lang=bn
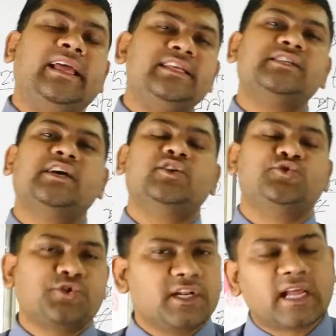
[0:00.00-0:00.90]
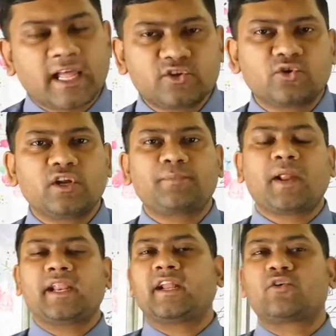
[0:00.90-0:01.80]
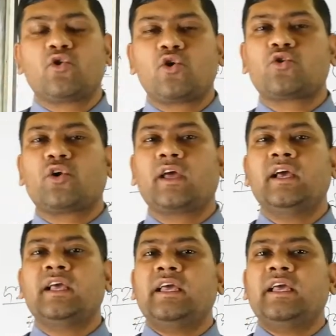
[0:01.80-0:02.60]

এই যে জটিল খাদ্যগুলি প্রাণীরা গ্রহণ করে